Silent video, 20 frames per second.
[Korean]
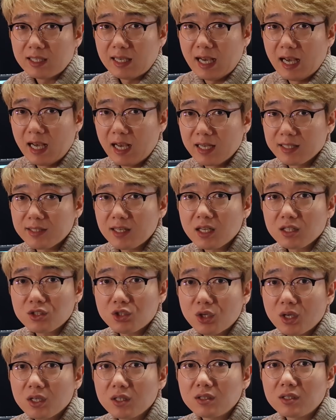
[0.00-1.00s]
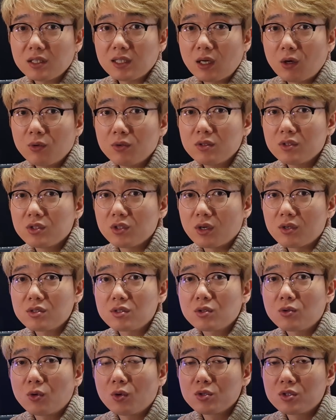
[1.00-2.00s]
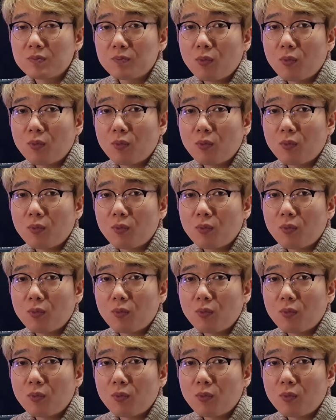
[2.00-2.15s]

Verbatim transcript: 가장 최근에 나온 저스트 코즈